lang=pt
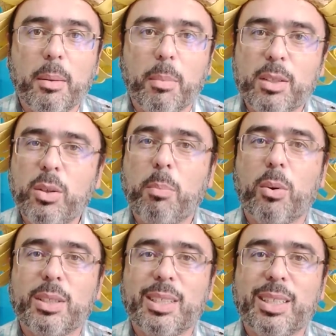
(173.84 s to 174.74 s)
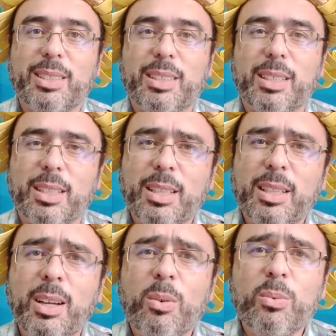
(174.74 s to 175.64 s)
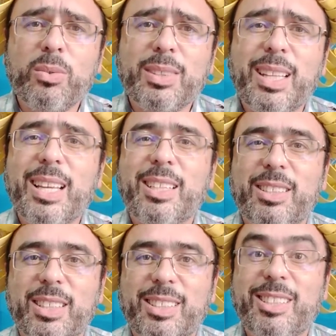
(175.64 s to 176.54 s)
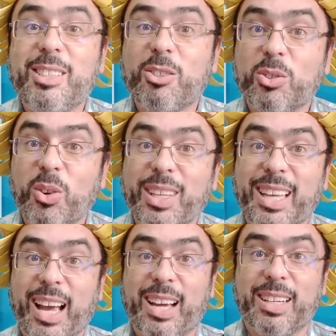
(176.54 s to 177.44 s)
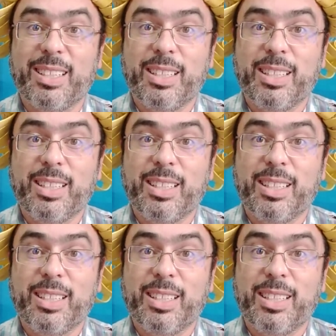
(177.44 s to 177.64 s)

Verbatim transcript: Mas o importante, não deixe de sonhar.